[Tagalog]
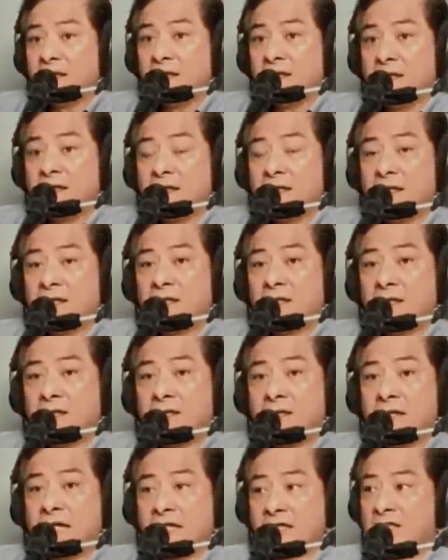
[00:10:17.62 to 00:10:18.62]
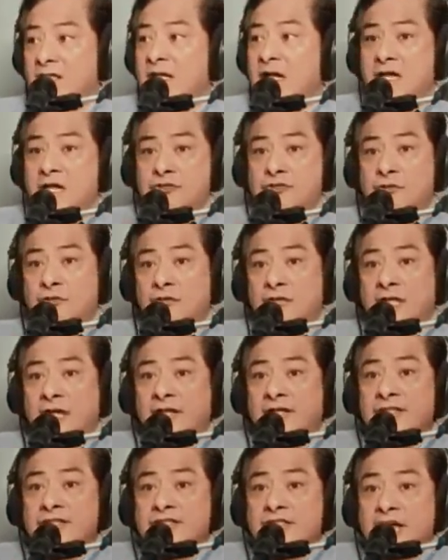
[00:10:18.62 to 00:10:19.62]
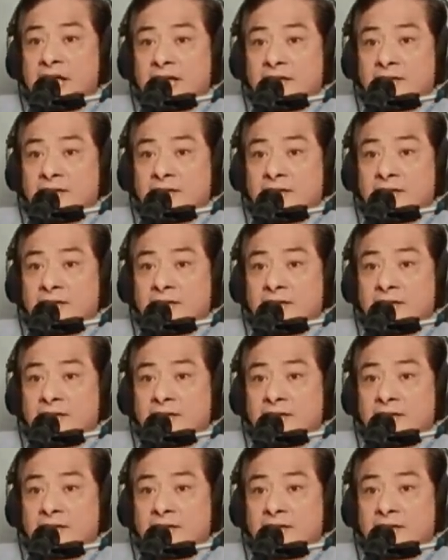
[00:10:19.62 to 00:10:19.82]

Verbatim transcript: Oh, lagi nakasuot ng incheck.